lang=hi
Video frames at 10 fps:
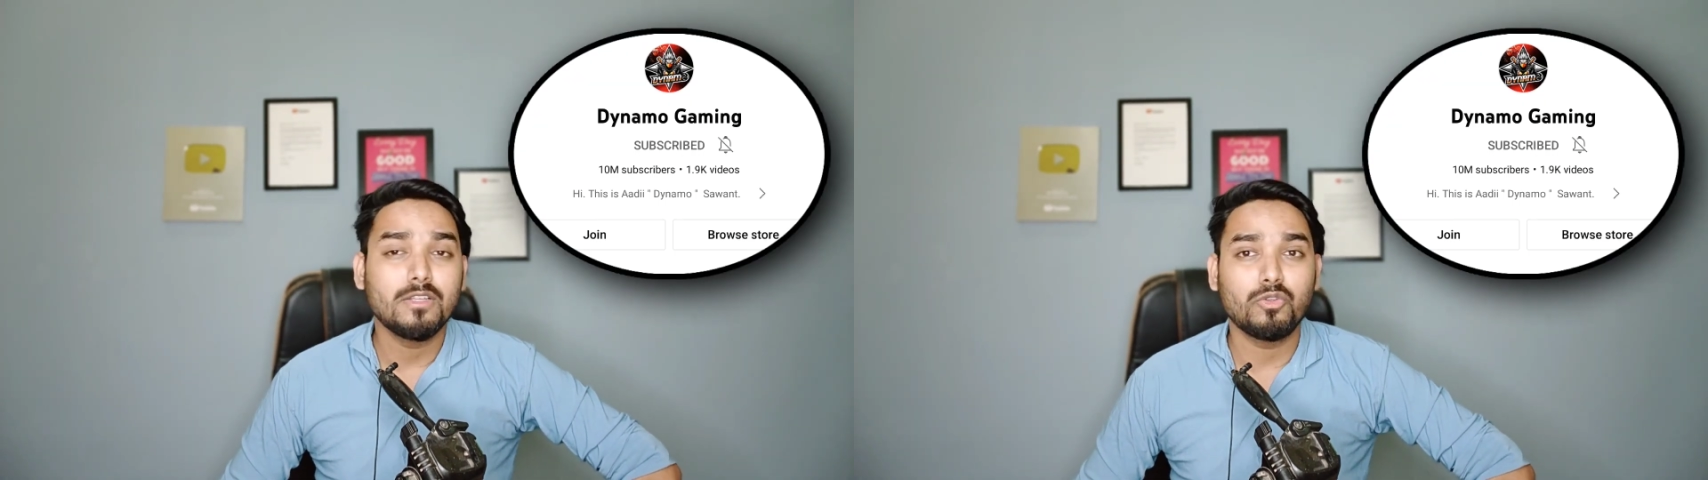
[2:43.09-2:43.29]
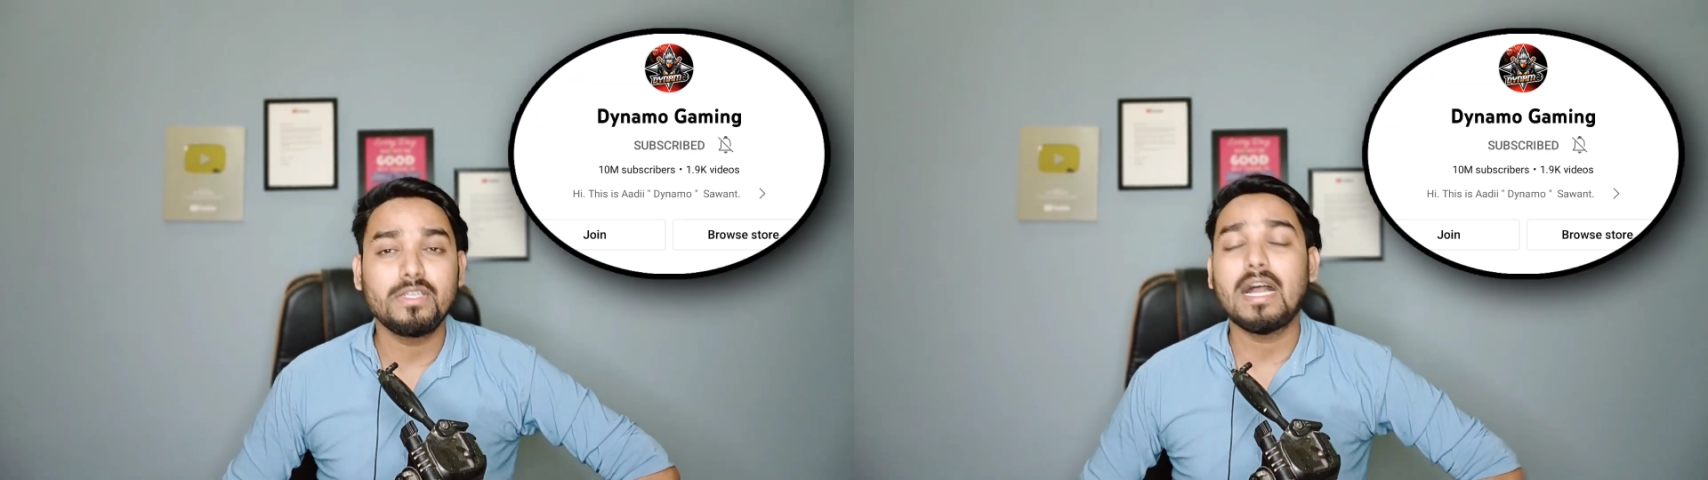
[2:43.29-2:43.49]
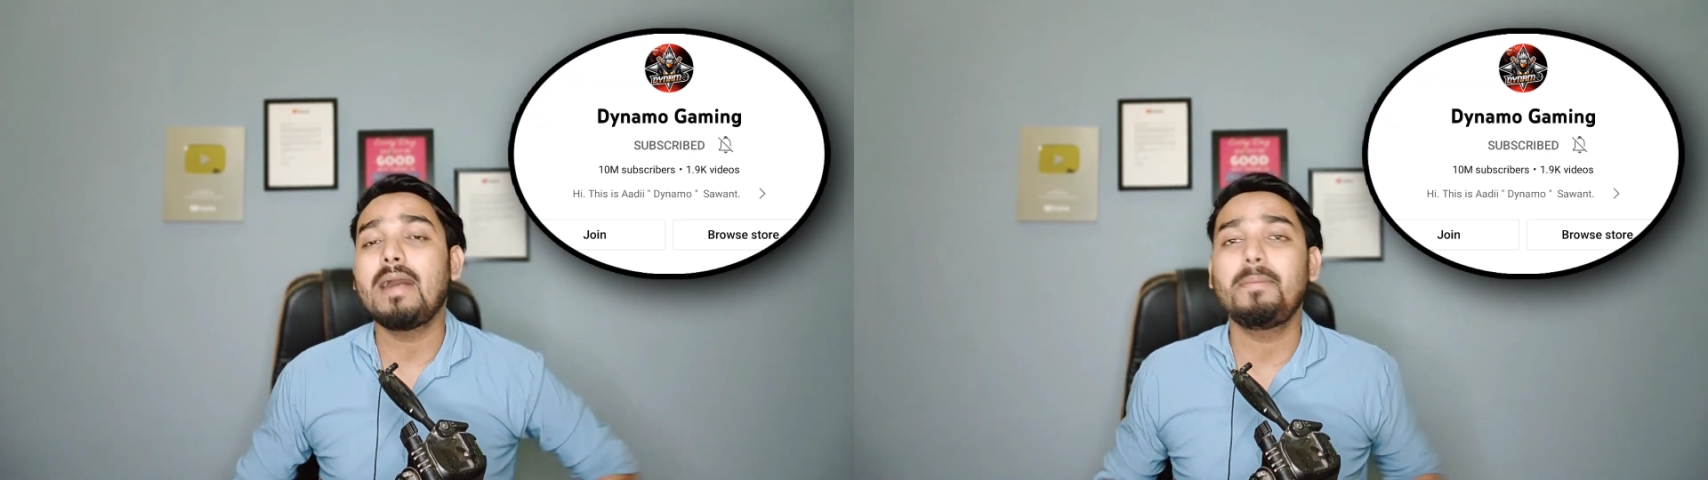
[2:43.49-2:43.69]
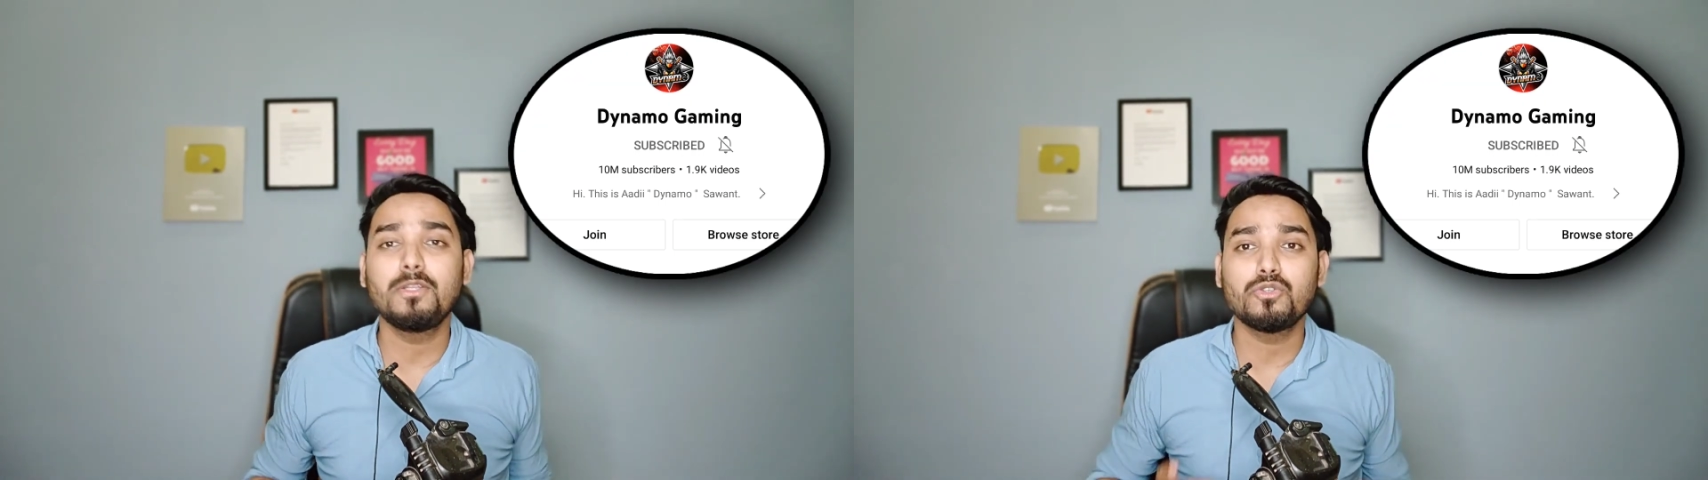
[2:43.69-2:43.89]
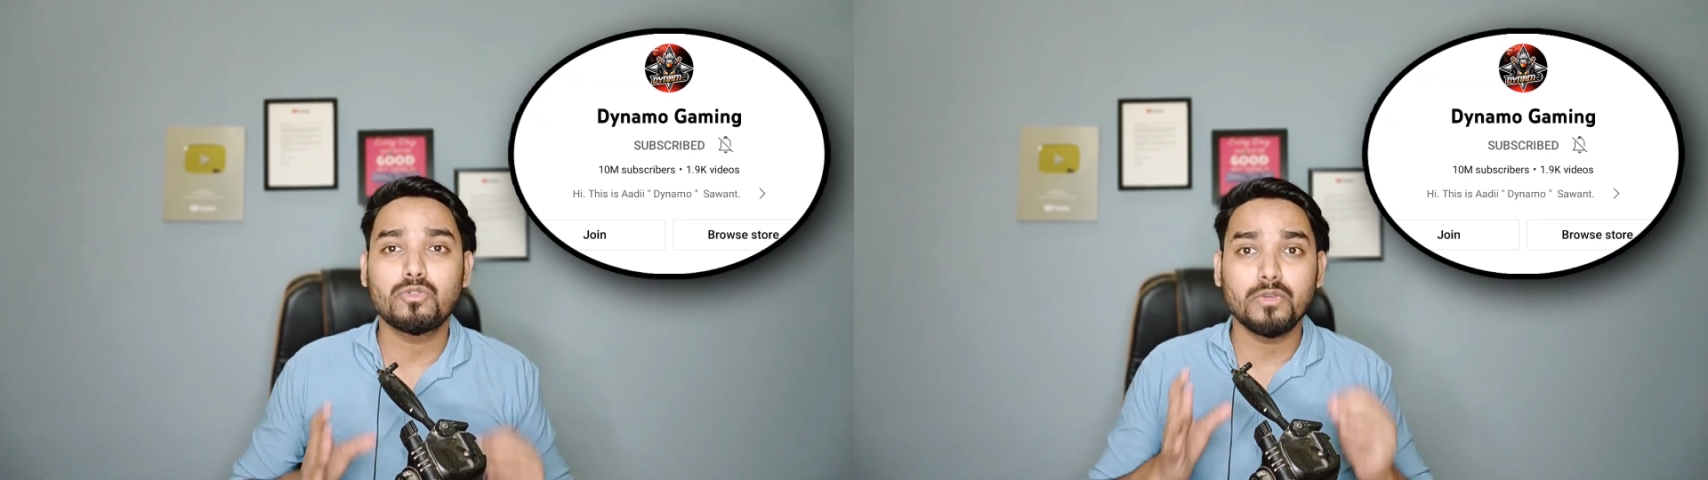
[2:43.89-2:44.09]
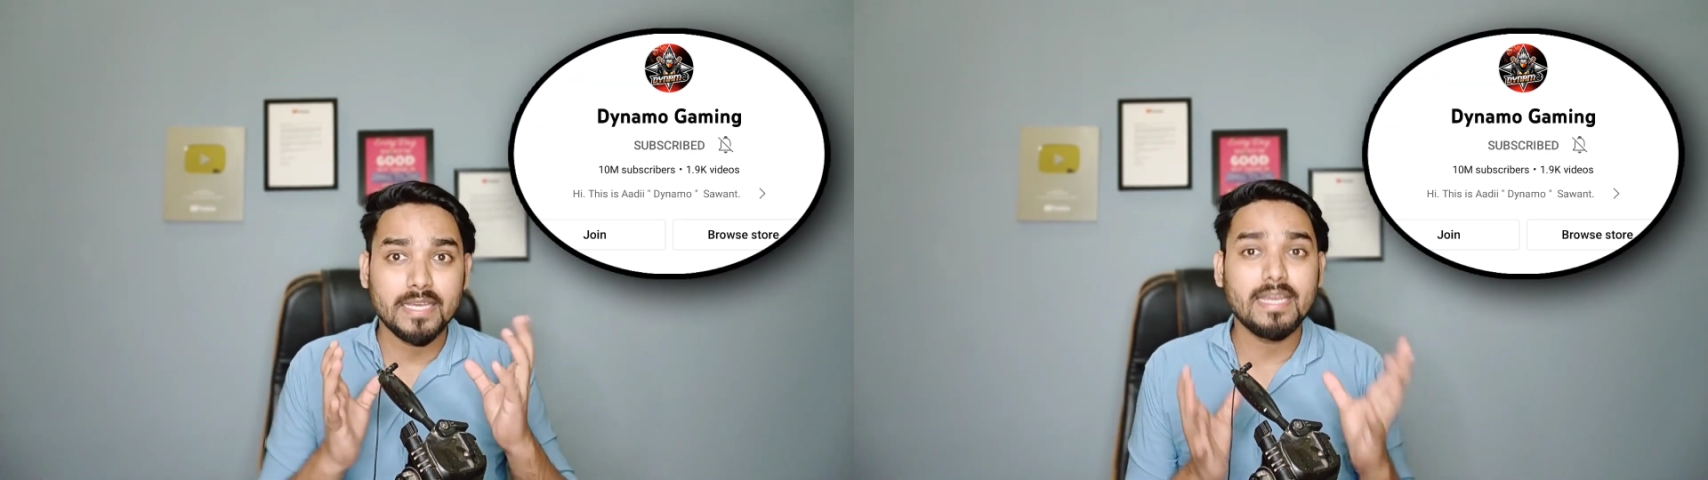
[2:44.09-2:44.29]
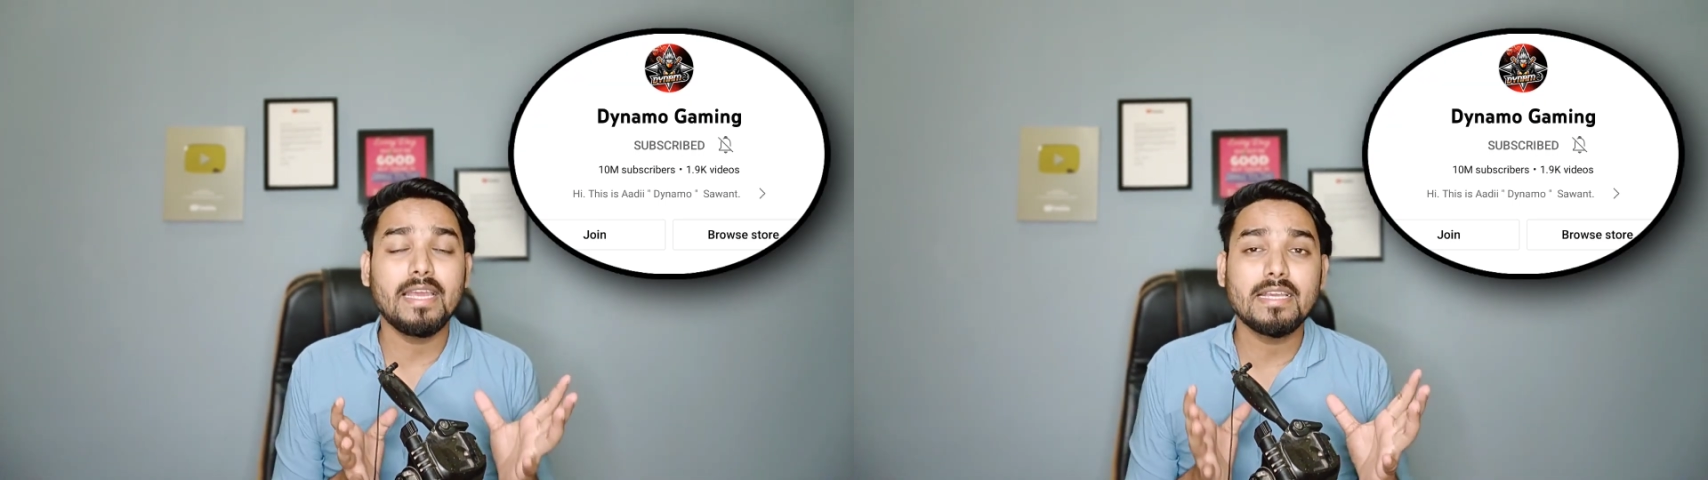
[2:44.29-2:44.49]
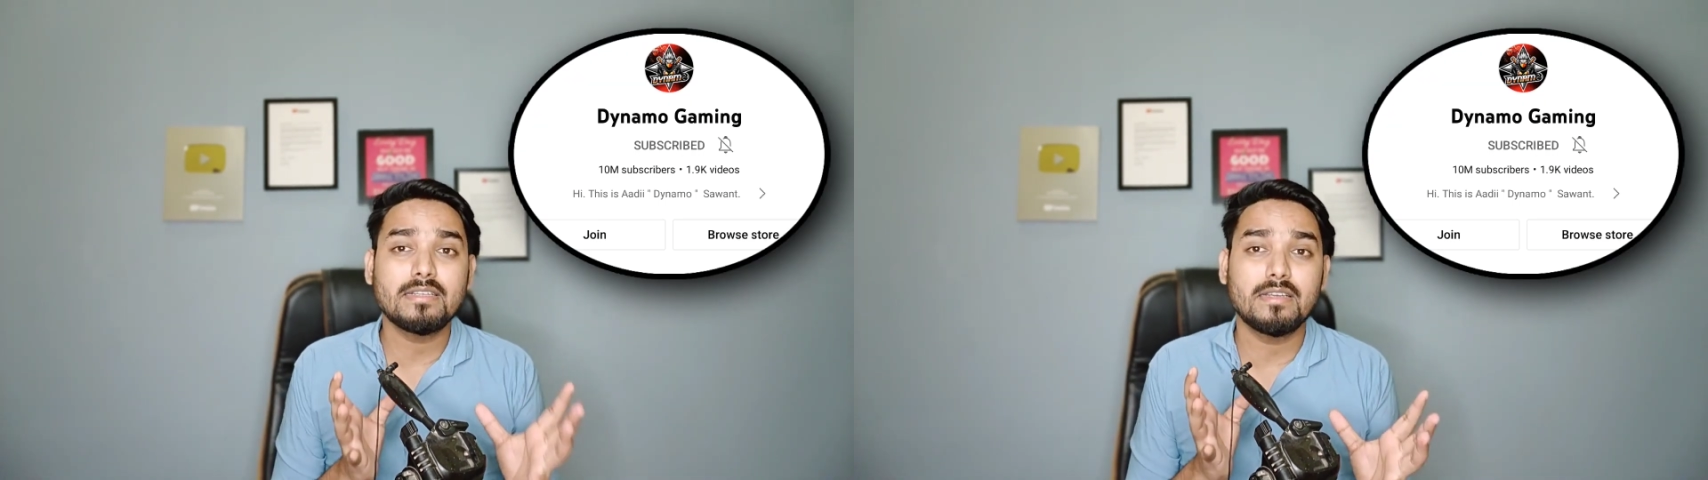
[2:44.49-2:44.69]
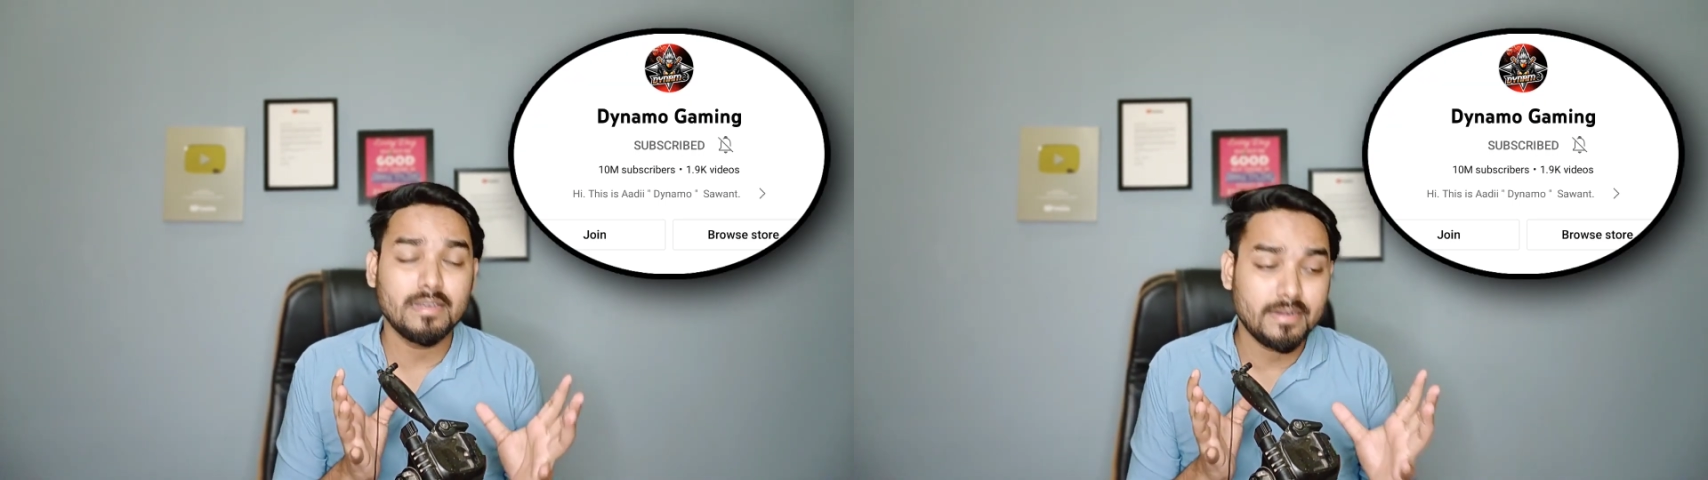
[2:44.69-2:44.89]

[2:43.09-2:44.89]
तो यहाँ पे दोस्तों ये एक